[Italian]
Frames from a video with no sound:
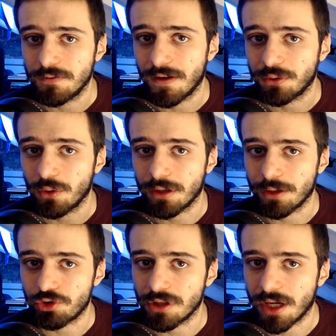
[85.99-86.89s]
fatto ad
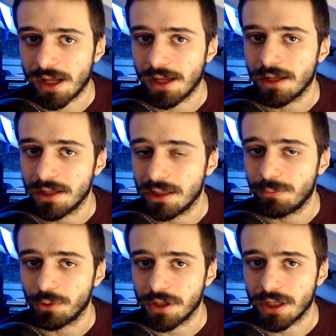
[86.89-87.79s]
accentrare lì il
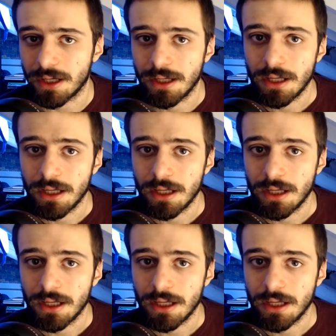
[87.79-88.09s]
potere.